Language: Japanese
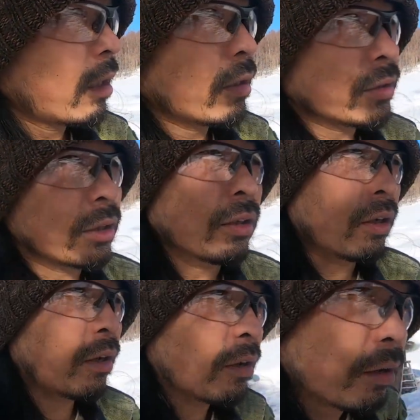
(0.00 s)
よいしょ。
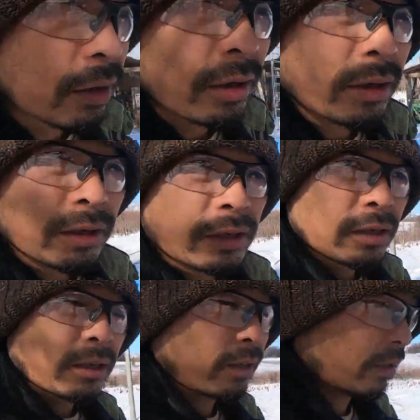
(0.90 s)

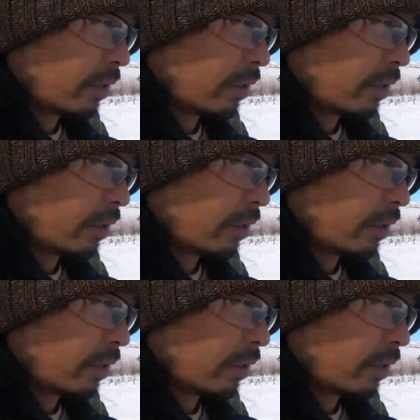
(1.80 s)
はい